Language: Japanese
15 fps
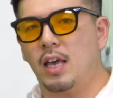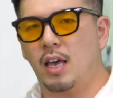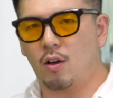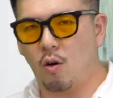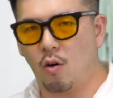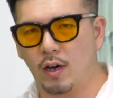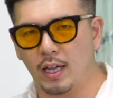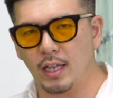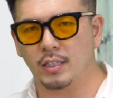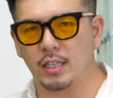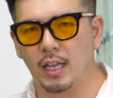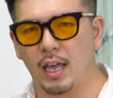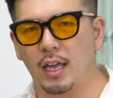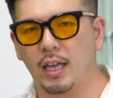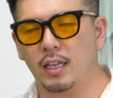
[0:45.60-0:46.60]
今回です
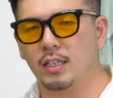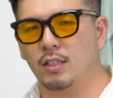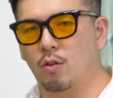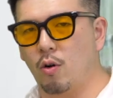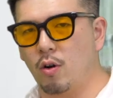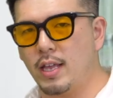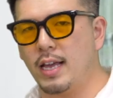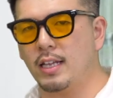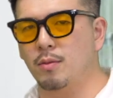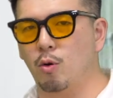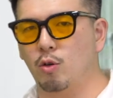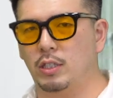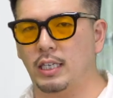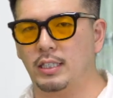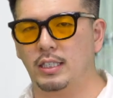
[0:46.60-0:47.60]
ねとりあえず
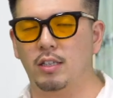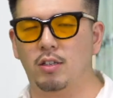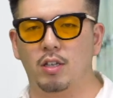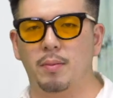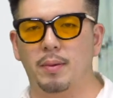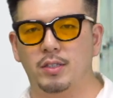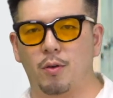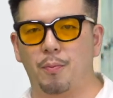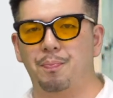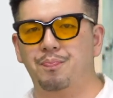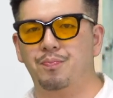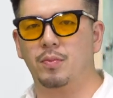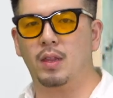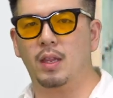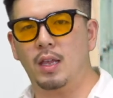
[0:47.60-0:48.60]
もうさっさといきますよ
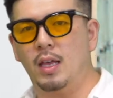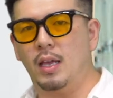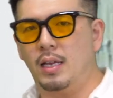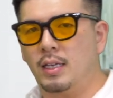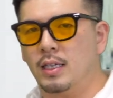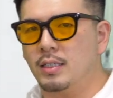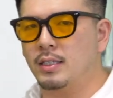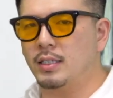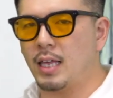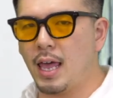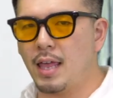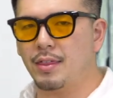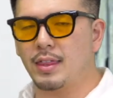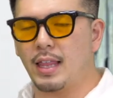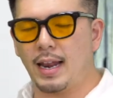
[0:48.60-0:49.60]

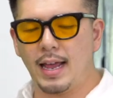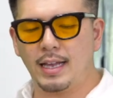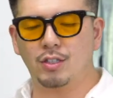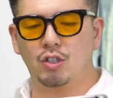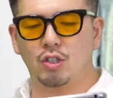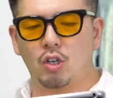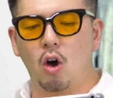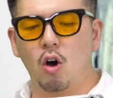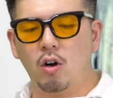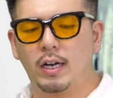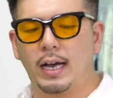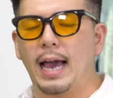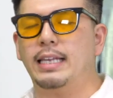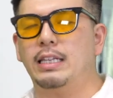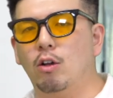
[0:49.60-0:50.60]
1074
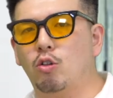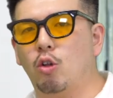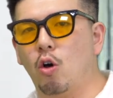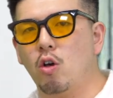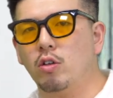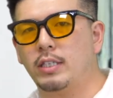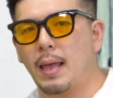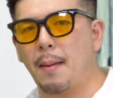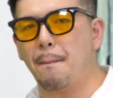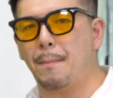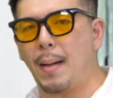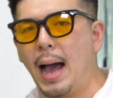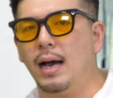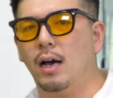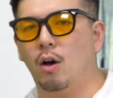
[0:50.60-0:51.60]
回の当選
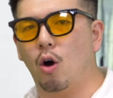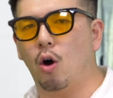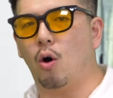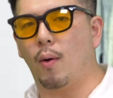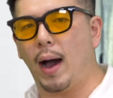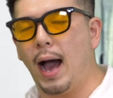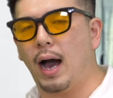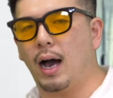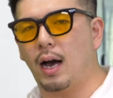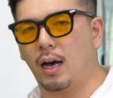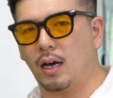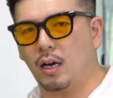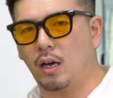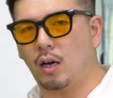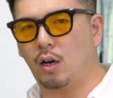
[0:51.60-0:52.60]
番号は
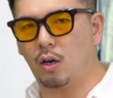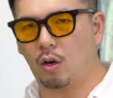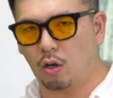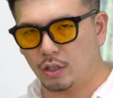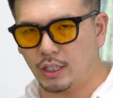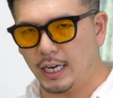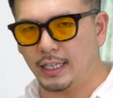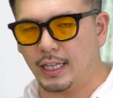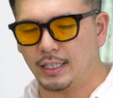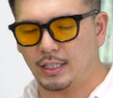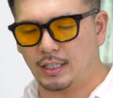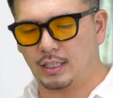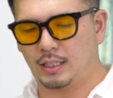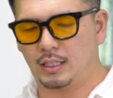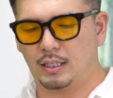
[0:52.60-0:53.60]
こちらです